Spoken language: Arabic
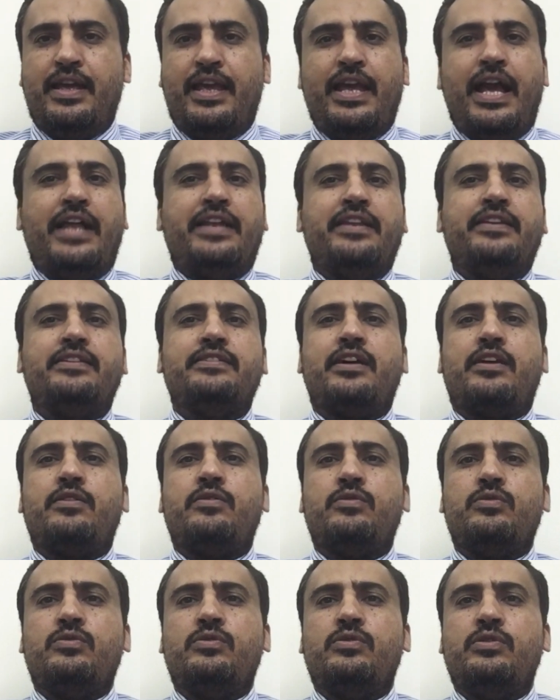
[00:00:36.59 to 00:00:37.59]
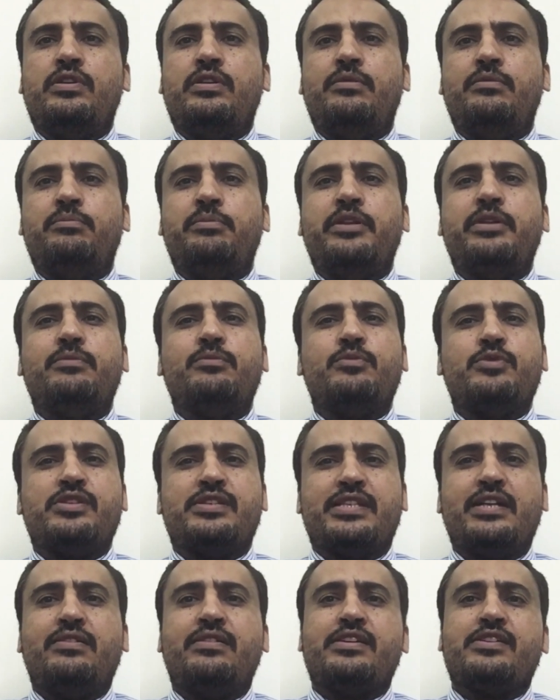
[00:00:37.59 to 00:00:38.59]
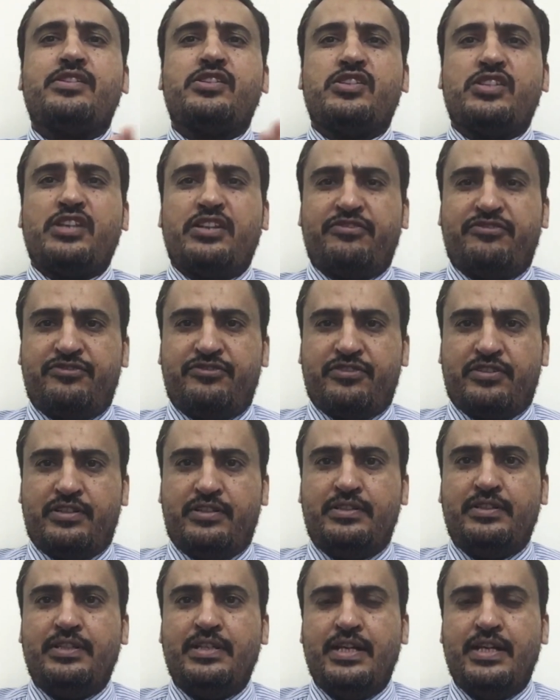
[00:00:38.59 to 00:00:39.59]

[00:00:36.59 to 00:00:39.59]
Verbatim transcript: يعني نقدر نقول من مستوى صفر